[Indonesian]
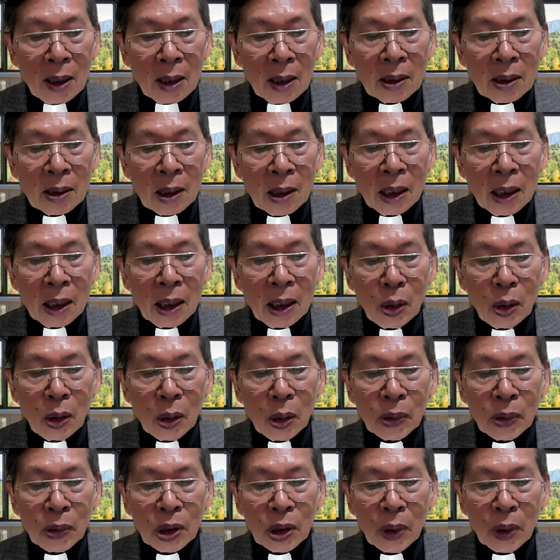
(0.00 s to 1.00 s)
Cara
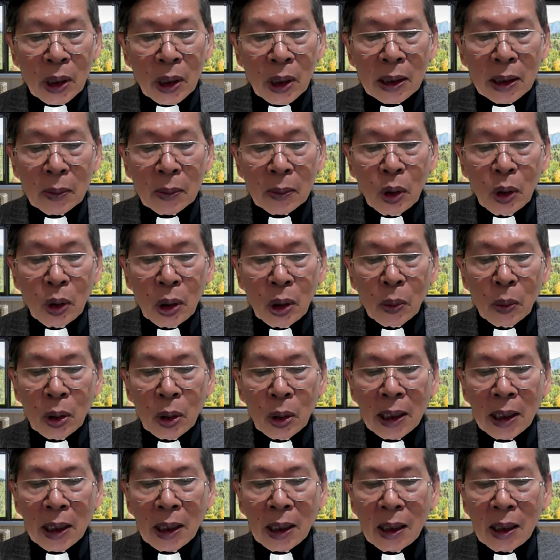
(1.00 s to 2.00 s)
hidup jemaat
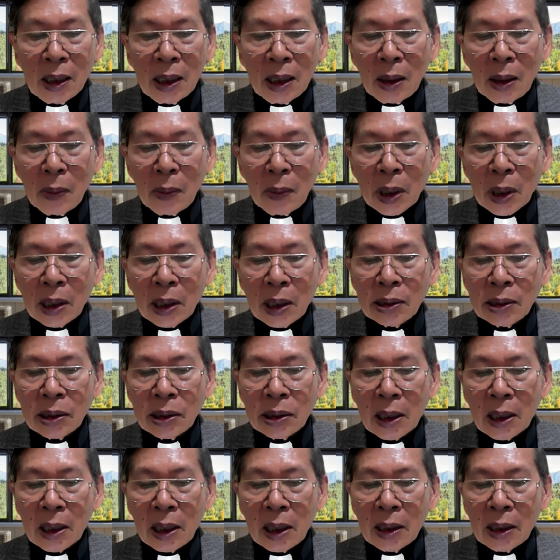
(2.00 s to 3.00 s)
mula-mula ini
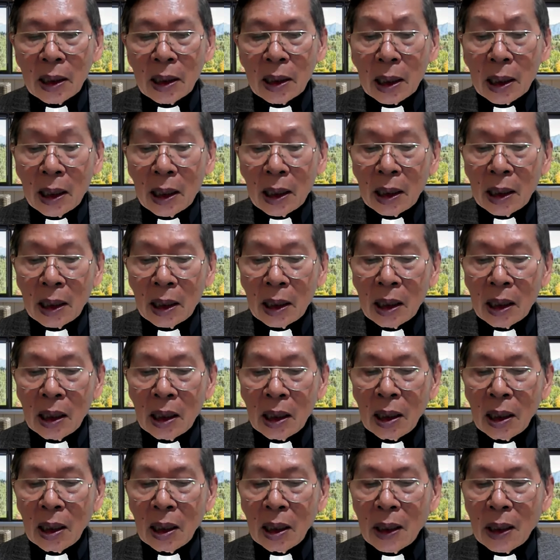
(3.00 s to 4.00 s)
berdasarkan ayat
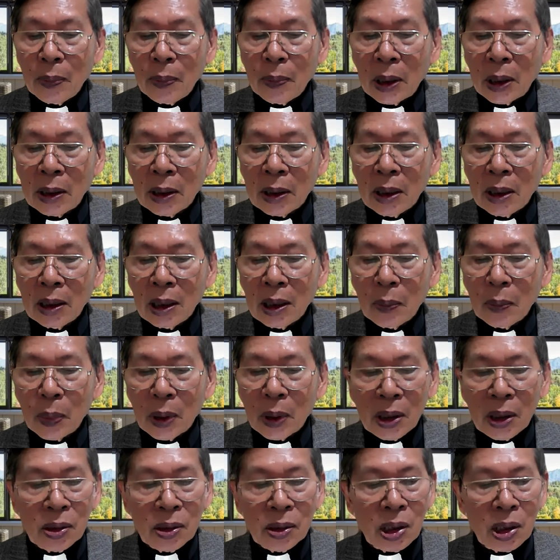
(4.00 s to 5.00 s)
ini dapat kita
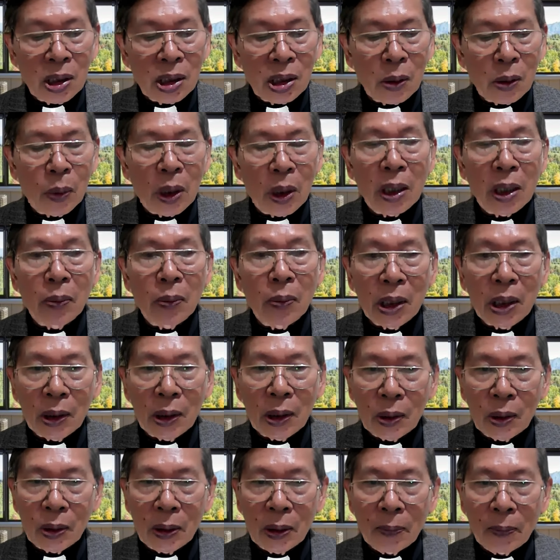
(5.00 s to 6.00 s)
perinci sebagai
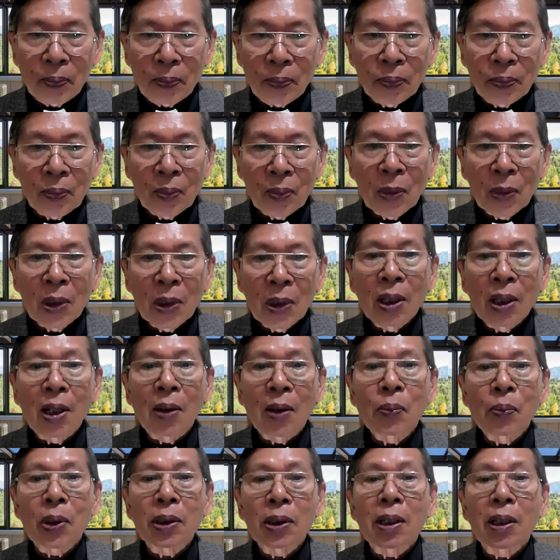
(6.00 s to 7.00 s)
berikut.
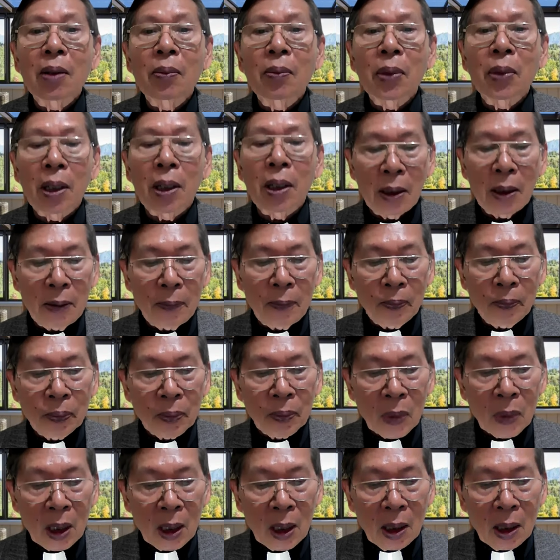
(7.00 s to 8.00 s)
Yang pertama,
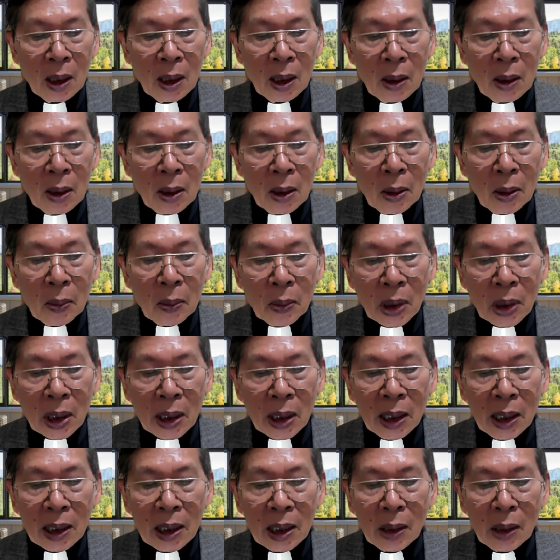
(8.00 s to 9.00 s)

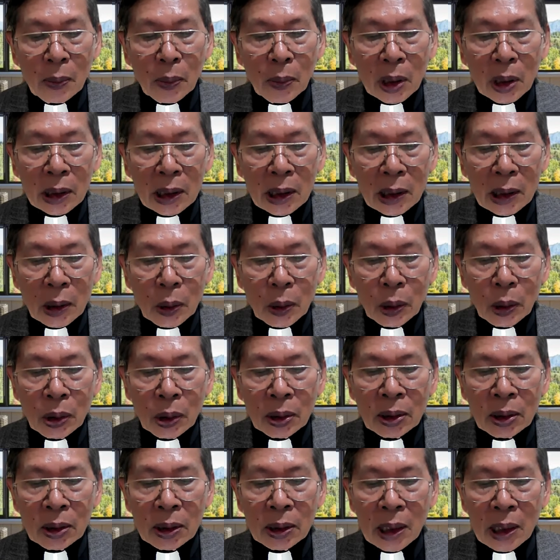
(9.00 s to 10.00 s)
mereka
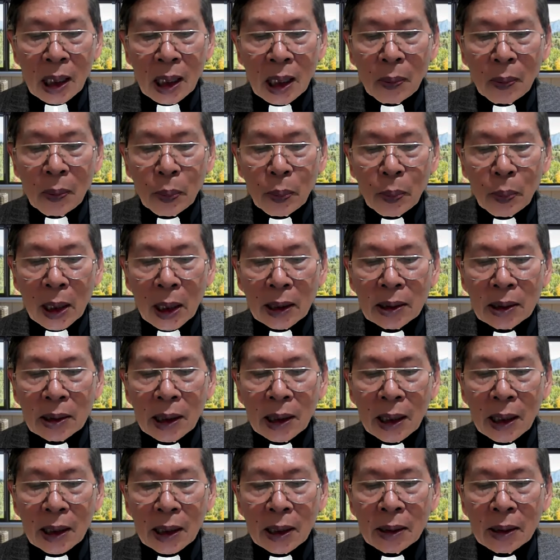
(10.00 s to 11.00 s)
bertekun dalam
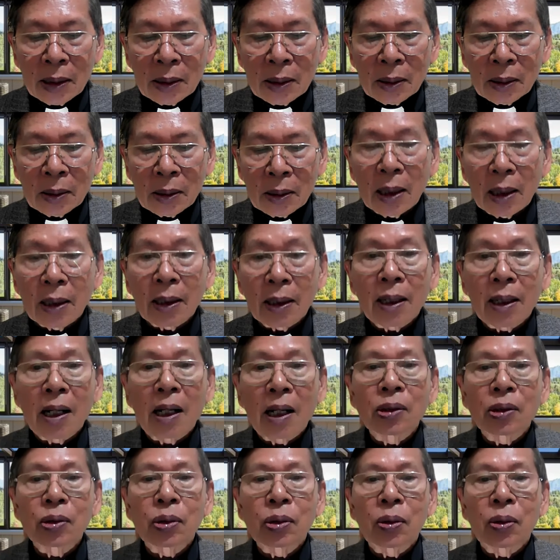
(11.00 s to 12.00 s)
pengajaran
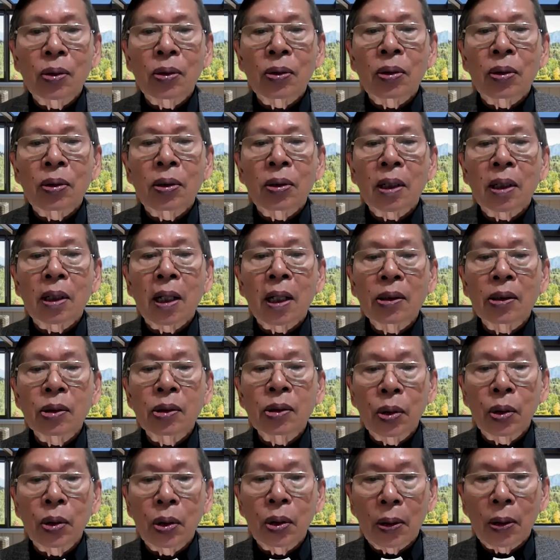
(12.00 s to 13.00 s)

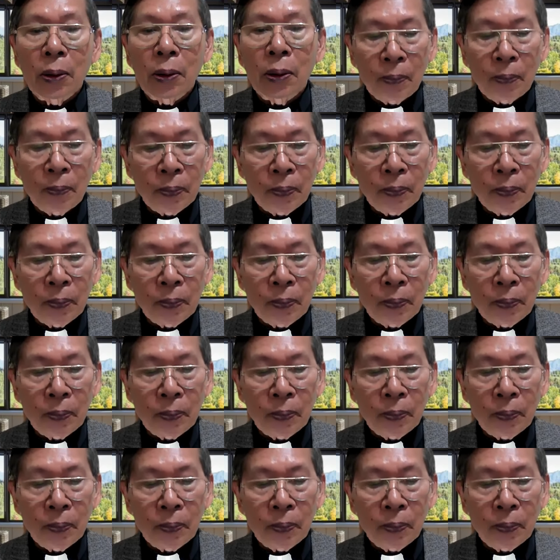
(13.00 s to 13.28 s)
rasul-rasul.